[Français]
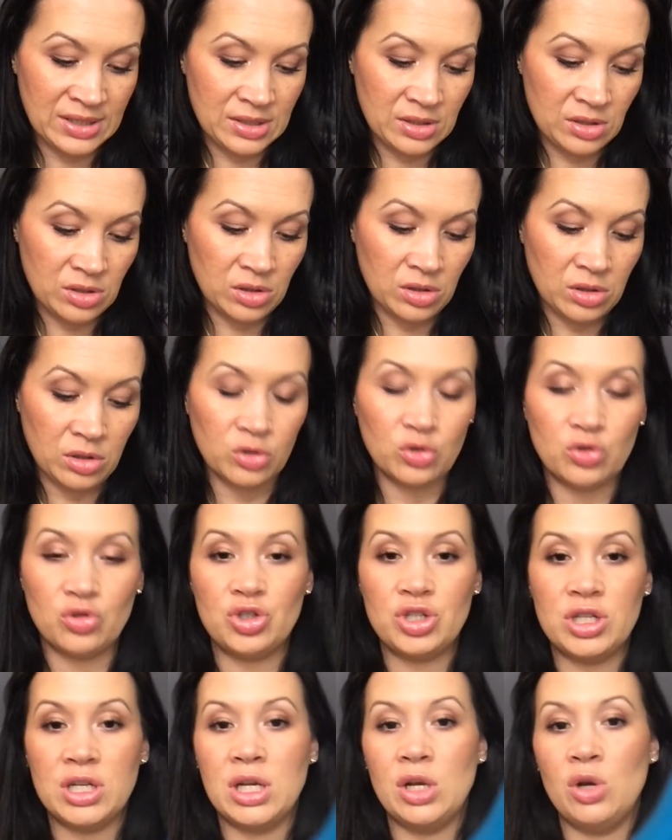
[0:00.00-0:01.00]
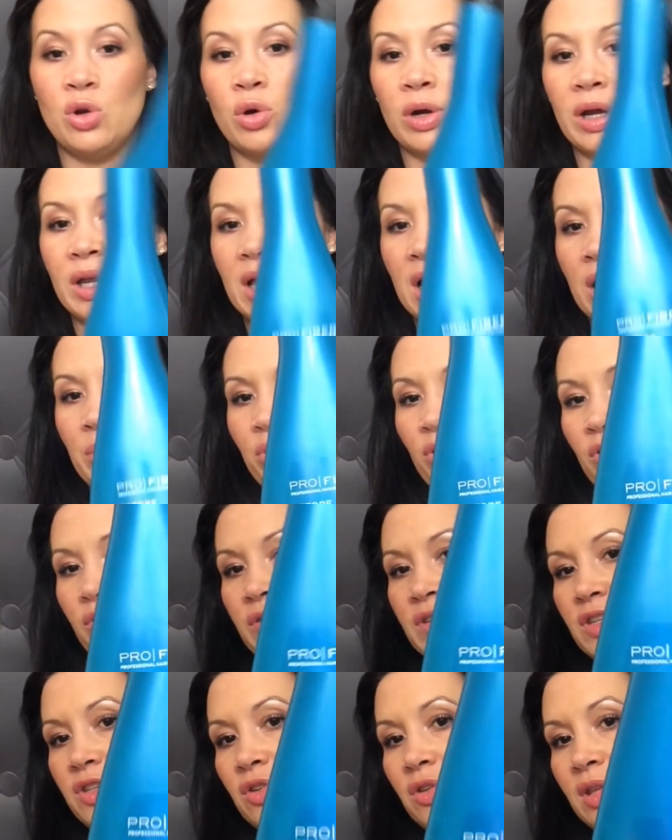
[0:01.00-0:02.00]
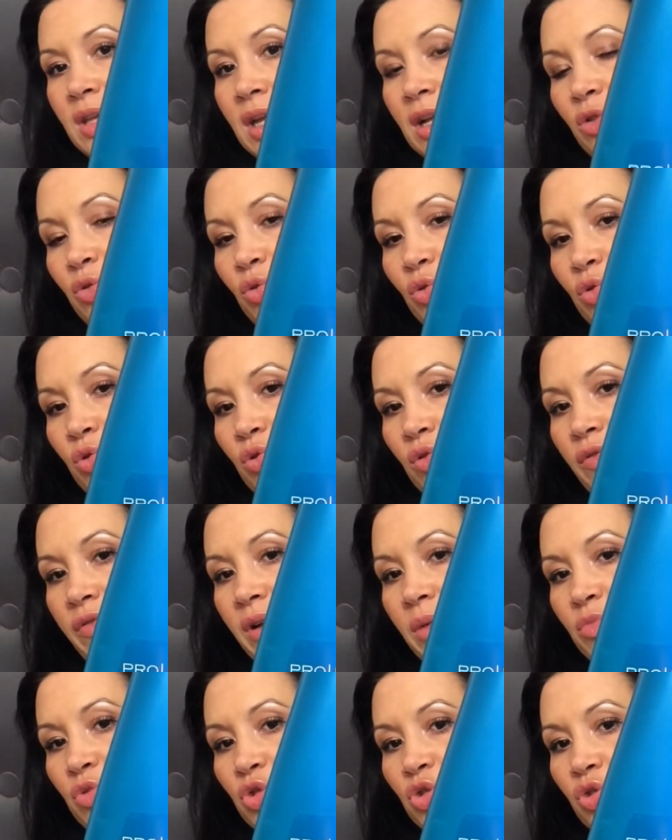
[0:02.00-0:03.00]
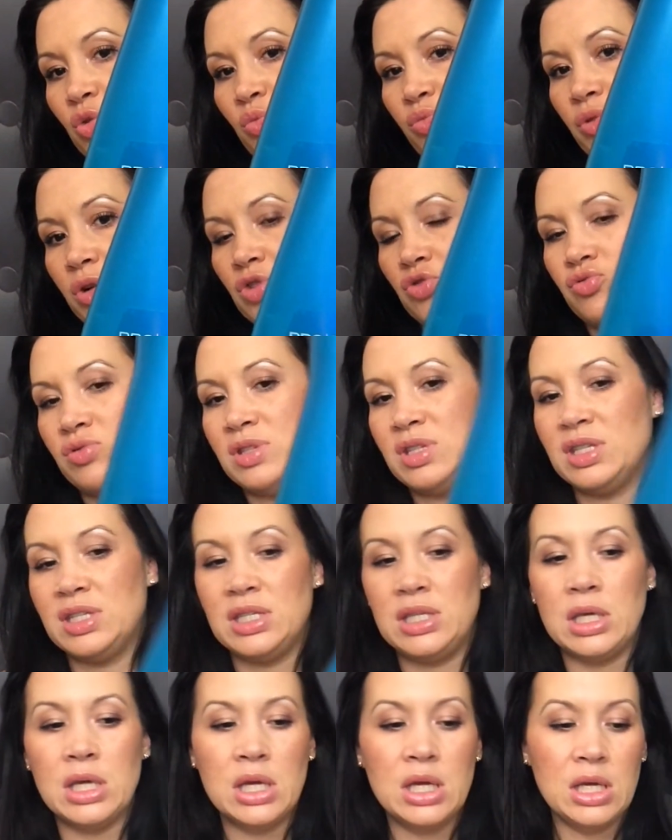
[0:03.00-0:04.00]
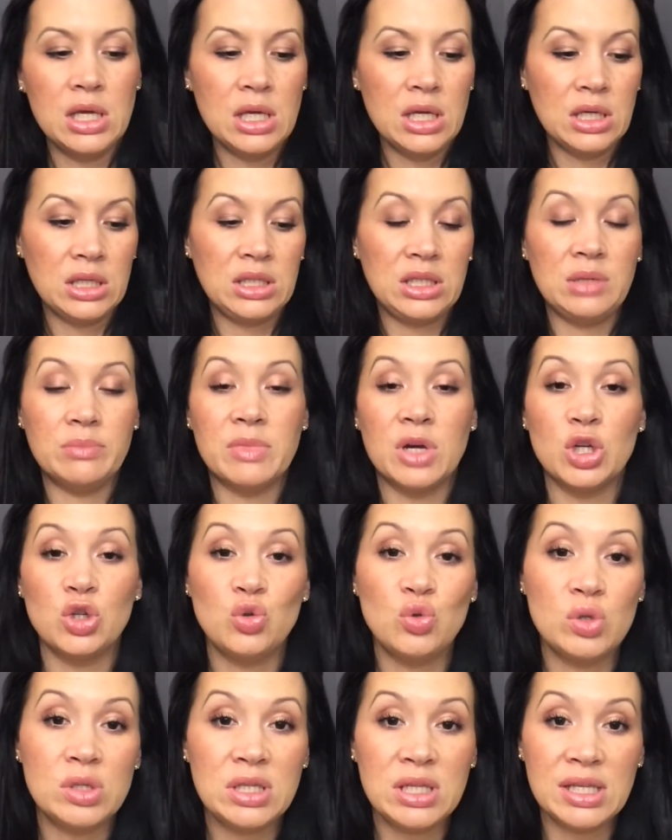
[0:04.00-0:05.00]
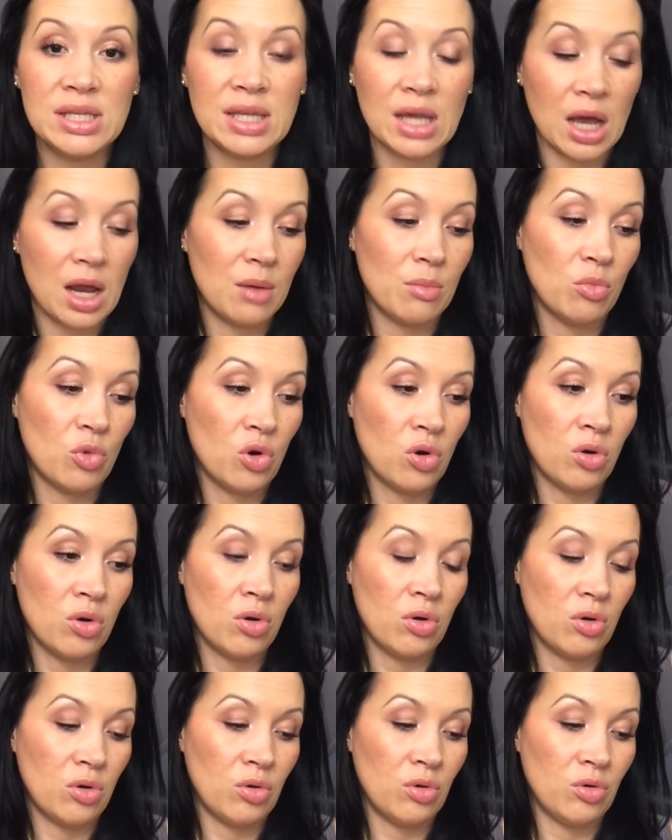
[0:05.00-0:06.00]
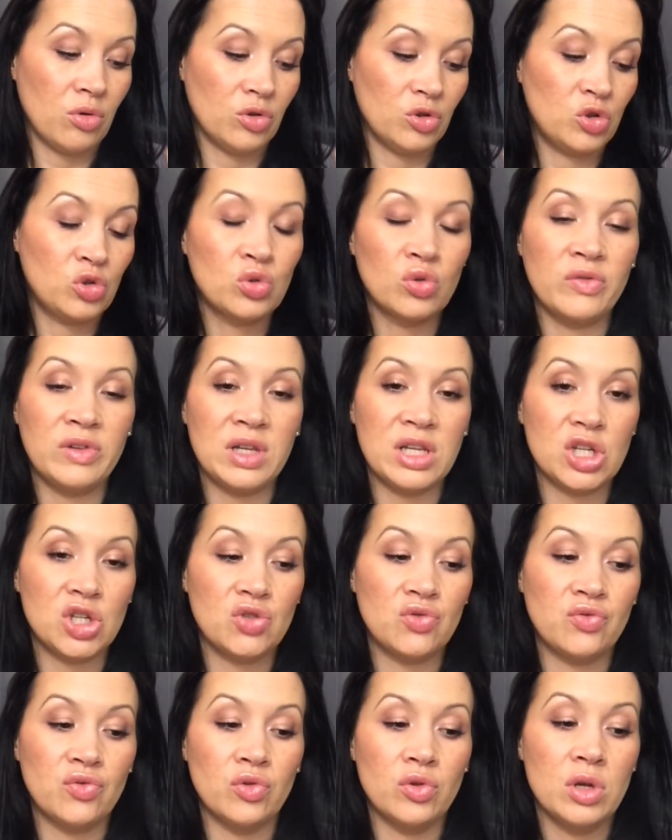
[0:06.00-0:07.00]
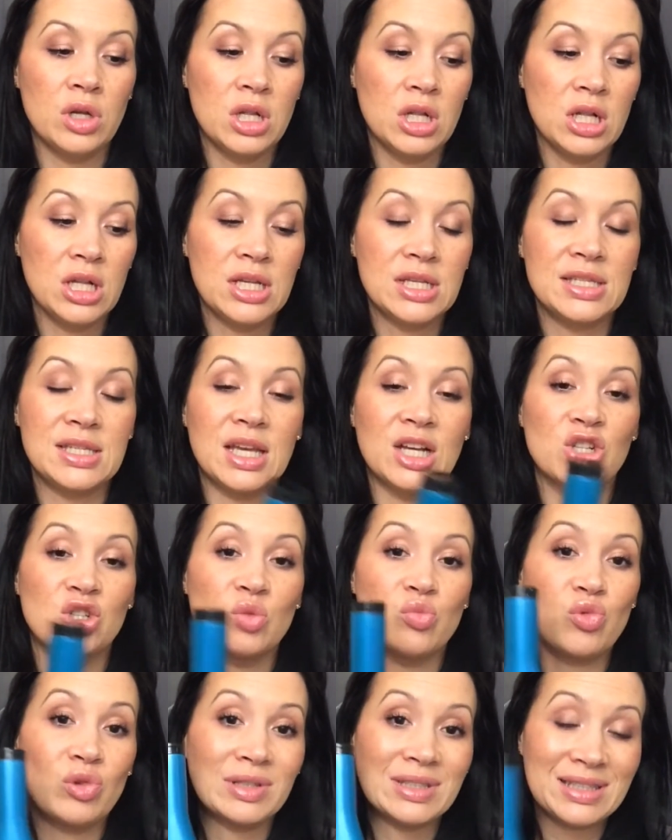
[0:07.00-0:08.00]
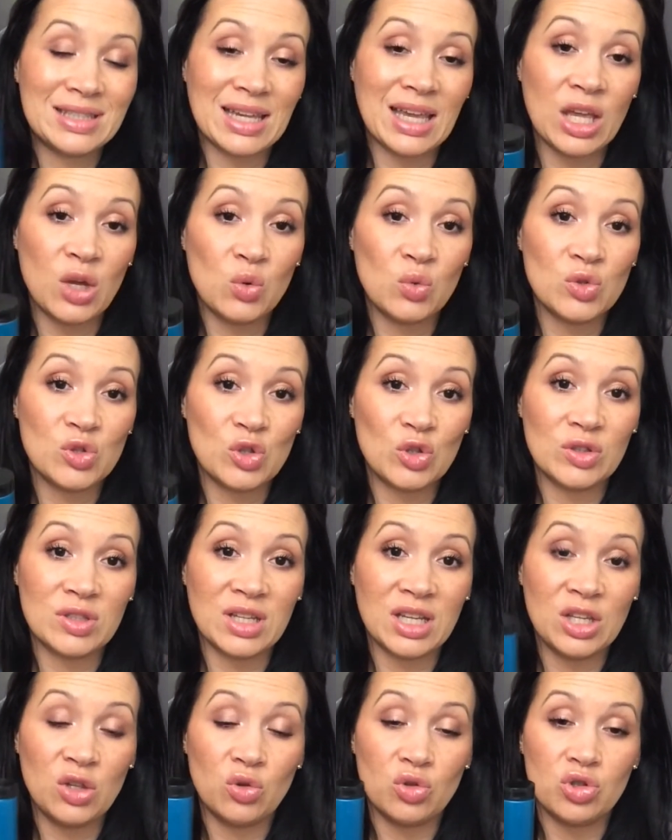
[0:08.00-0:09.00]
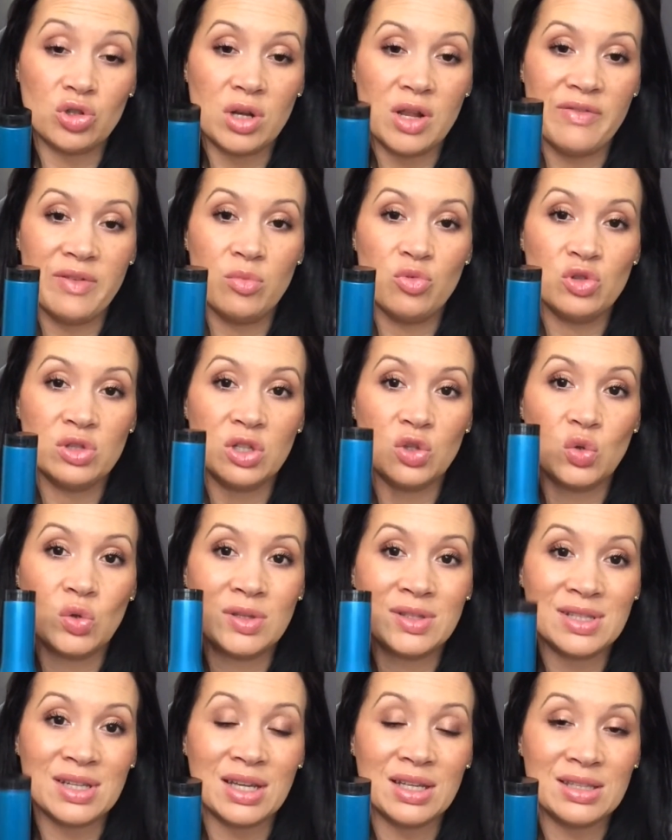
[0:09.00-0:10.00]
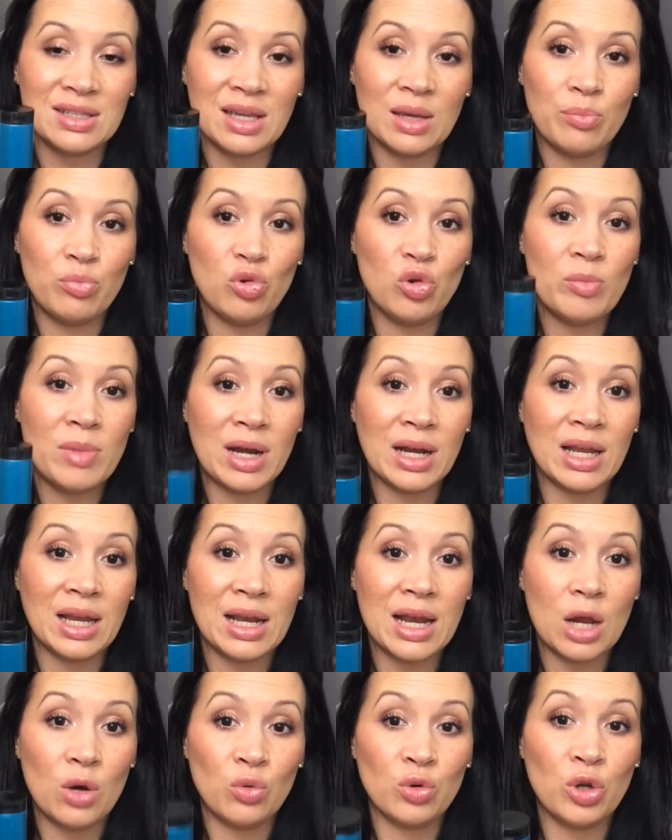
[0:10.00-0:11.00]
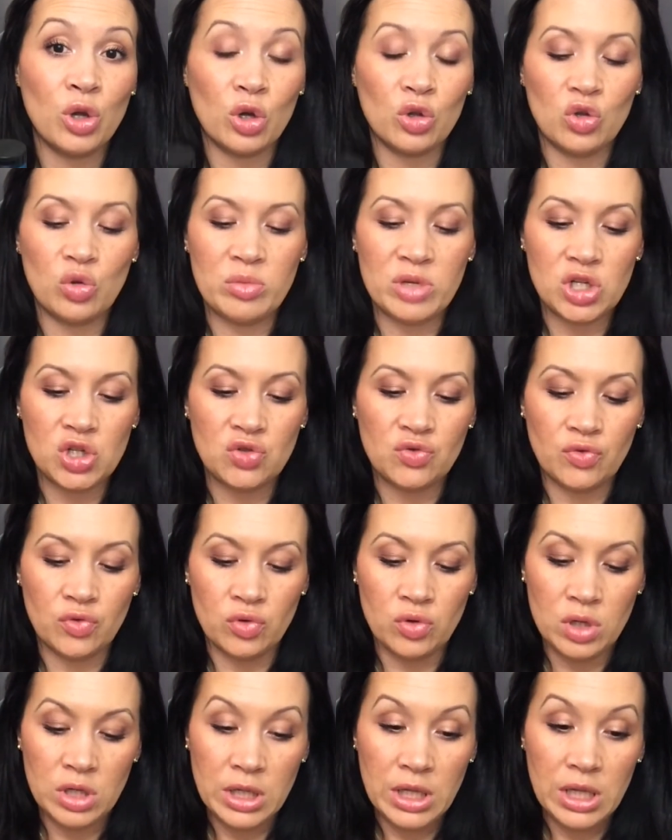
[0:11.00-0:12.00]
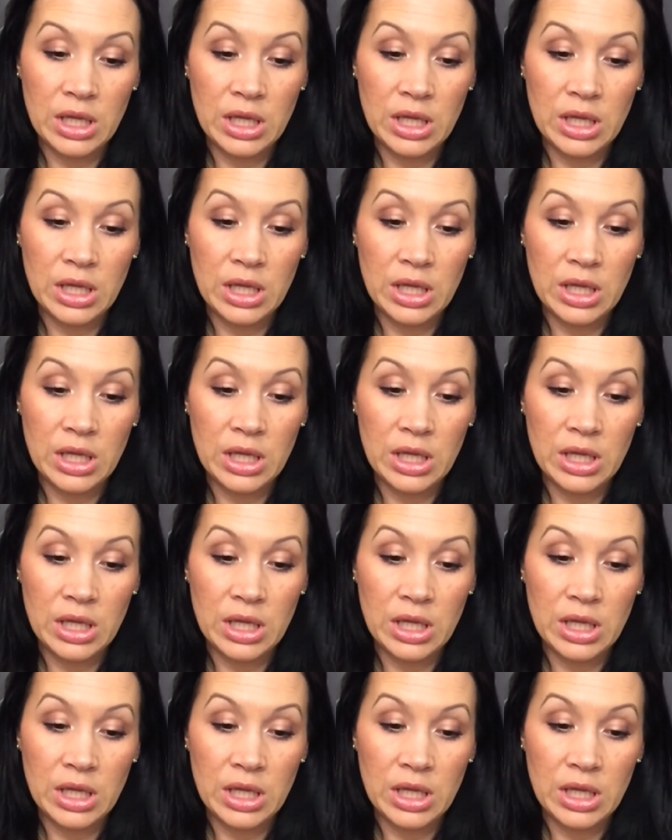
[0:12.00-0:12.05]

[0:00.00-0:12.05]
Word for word: Restore de chez L'Oréal Professionnel. Donc le fameux shampoing, je vous ai dit, qui m'a juste littéralement euh, sauvé les cheveux. C'est un shampoing très concentré, donc j'en avais besoin de très très peu malgré la longueur de mes cheveux.